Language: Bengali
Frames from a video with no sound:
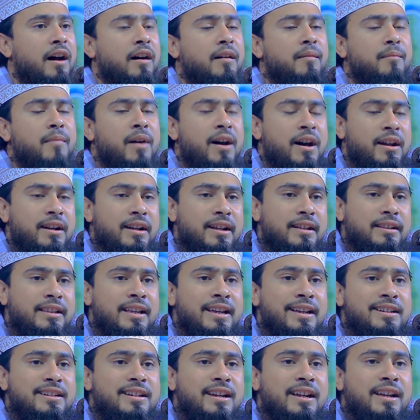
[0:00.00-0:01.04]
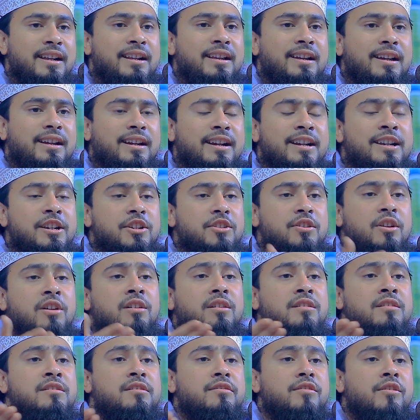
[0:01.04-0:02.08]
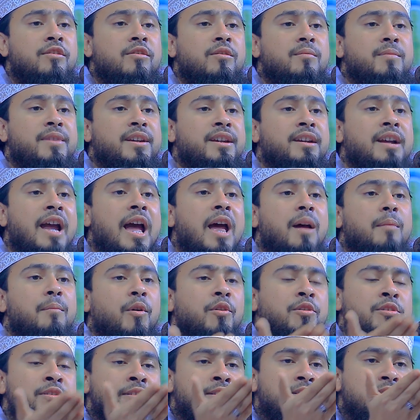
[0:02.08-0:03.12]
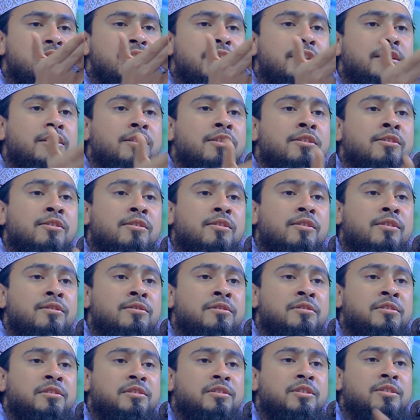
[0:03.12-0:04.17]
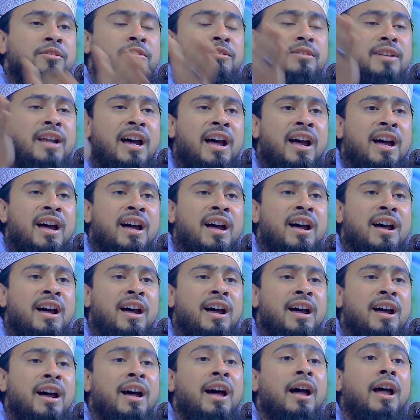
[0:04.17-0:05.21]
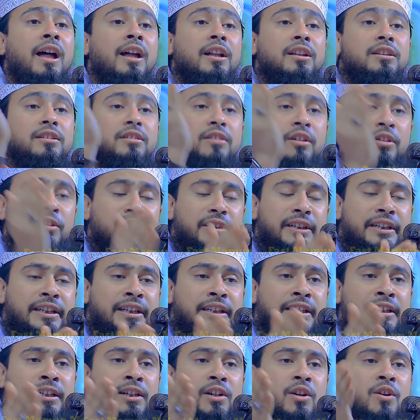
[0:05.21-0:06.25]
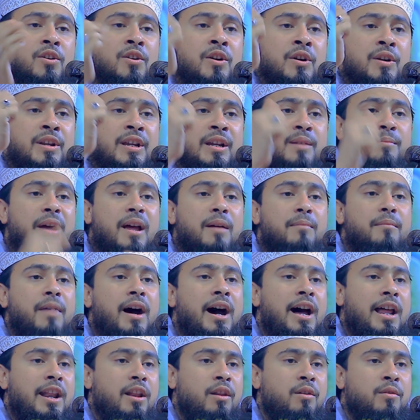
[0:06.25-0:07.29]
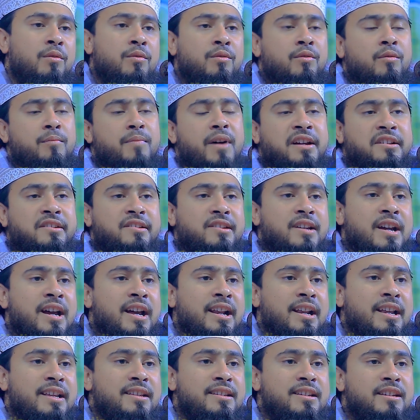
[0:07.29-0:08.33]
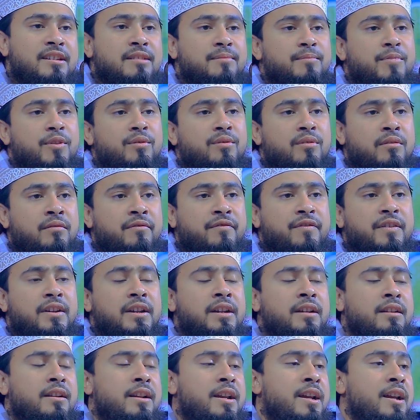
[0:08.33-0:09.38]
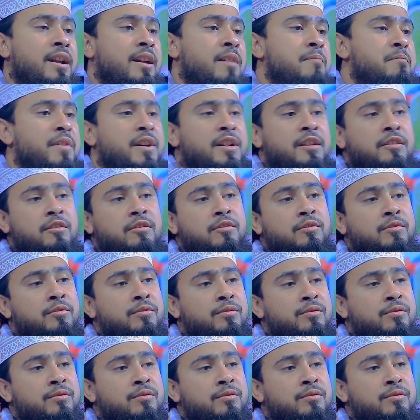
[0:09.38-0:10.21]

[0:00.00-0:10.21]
আমার দেশের কৃষক শ্রমিক বঞ্চিত হতো না ধনী গরিব ভালোবাসার জীবন ফিরে পেত